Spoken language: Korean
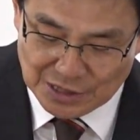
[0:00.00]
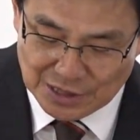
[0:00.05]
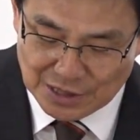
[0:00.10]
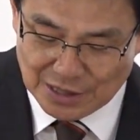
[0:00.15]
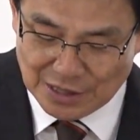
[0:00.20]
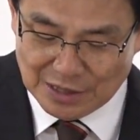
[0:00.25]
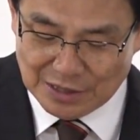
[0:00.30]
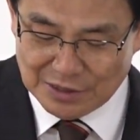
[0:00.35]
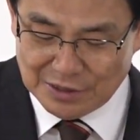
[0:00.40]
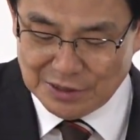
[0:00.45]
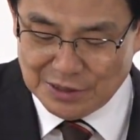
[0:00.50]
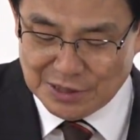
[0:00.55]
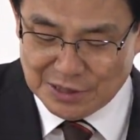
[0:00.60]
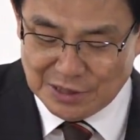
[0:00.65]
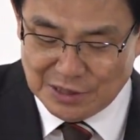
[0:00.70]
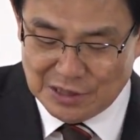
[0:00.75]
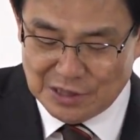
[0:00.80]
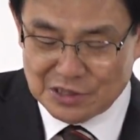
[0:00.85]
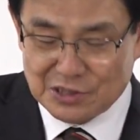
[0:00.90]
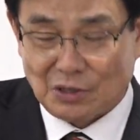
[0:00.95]

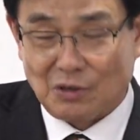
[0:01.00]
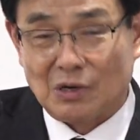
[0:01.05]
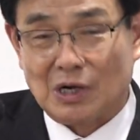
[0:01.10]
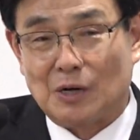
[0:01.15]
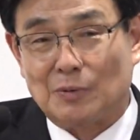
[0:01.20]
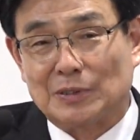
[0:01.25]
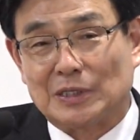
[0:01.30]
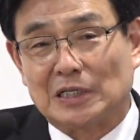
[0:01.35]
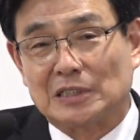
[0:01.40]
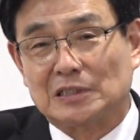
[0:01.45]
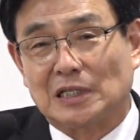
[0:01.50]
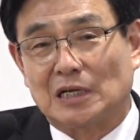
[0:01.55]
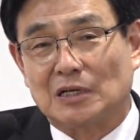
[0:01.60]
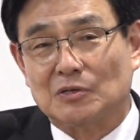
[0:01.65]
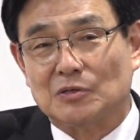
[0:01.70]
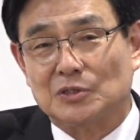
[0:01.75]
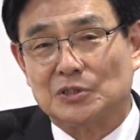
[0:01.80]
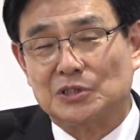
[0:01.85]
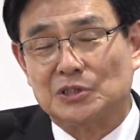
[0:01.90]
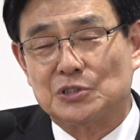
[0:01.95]
의를
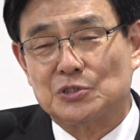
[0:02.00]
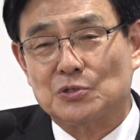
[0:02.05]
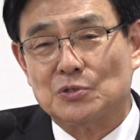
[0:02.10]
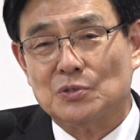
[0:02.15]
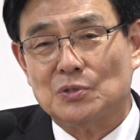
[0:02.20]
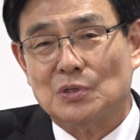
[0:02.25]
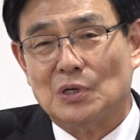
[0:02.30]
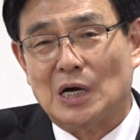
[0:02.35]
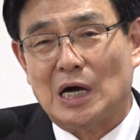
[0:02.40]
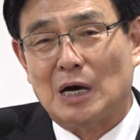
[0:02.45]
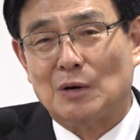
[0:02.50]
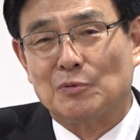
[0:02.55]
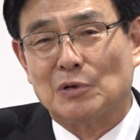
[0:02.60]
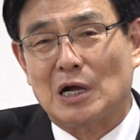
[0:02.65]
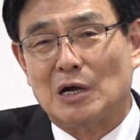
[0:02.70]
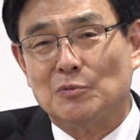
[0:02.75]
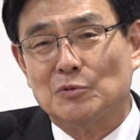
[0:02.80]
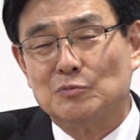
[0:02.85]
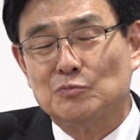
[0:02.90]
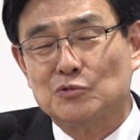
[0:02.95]
전가받았다는 것이죠.
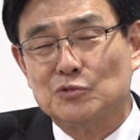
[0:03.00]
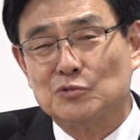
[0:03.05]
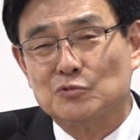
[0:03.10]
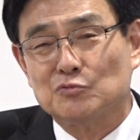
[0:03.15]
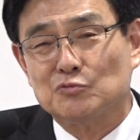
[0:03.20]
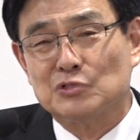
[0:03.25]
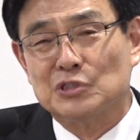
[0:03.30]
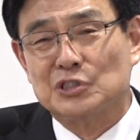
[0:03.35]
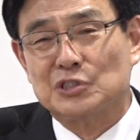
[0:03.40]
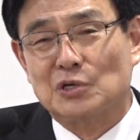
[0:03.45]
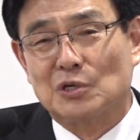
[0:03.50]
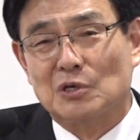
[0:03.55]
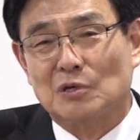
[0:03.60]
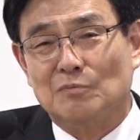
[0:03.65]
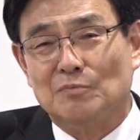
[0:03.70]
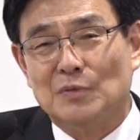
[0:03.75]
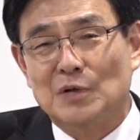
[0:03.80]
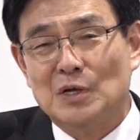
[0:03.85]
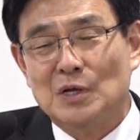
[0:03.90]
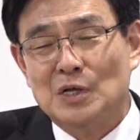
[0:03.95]
아브라함은 무슨
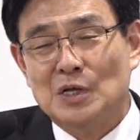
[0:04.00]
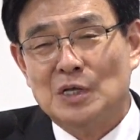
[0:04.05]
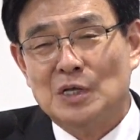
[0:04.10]
우리처럼